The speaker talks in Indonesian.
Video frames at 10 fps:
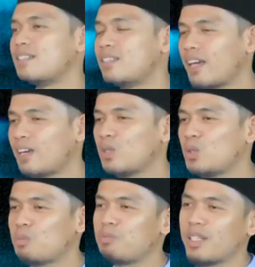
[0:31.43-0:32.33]
Syekh
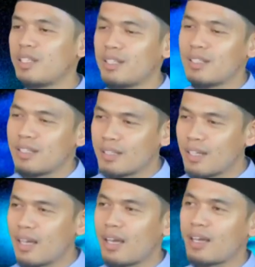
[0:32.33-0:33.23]
YouTube ini
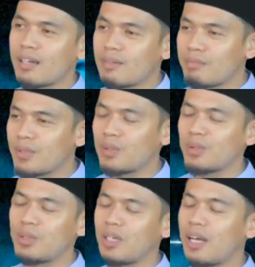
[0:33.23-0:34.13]

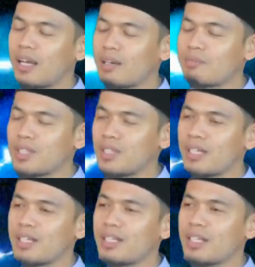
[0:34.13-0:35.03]
betul akan
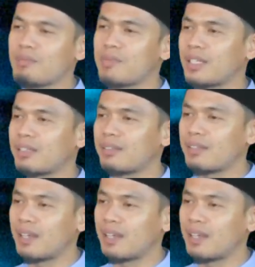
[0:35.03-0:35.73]
menjadi nikmat